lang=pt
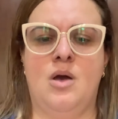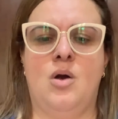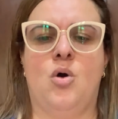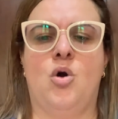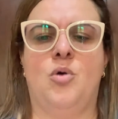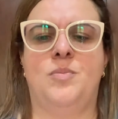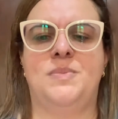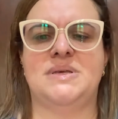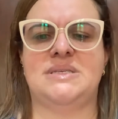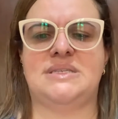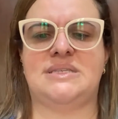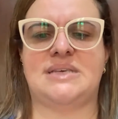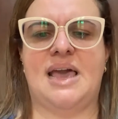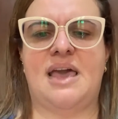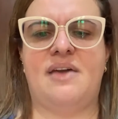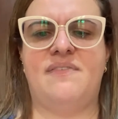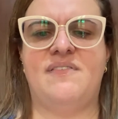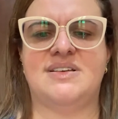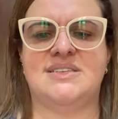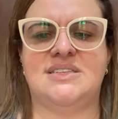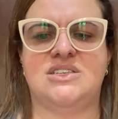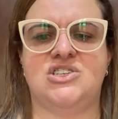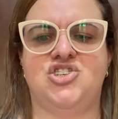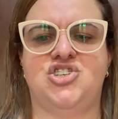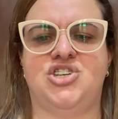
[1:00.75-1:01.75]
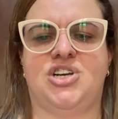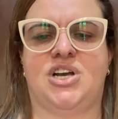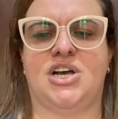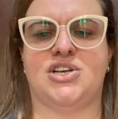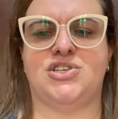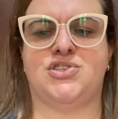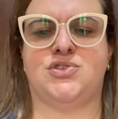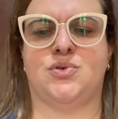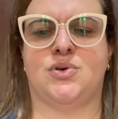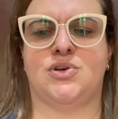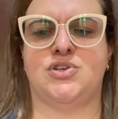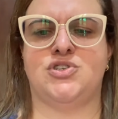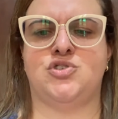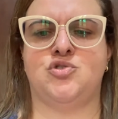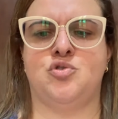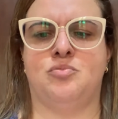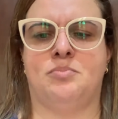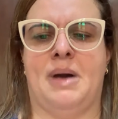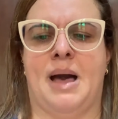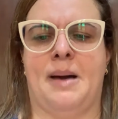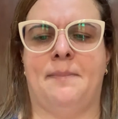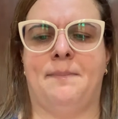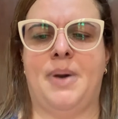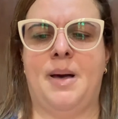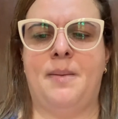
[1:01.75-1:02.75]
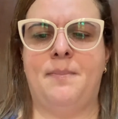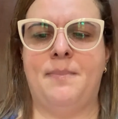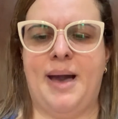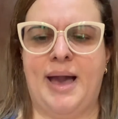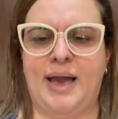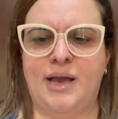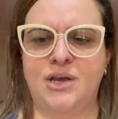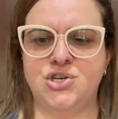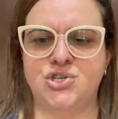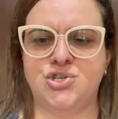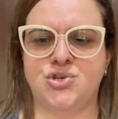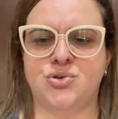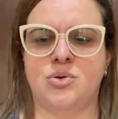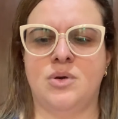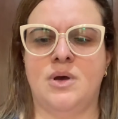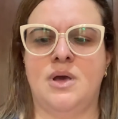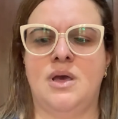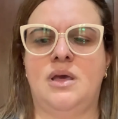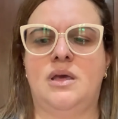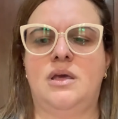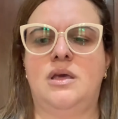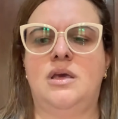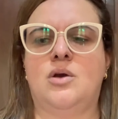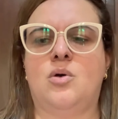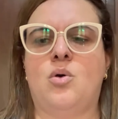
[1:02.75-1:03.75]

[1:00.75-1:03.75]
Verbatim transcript: Observe as indicações no mapa abaixo e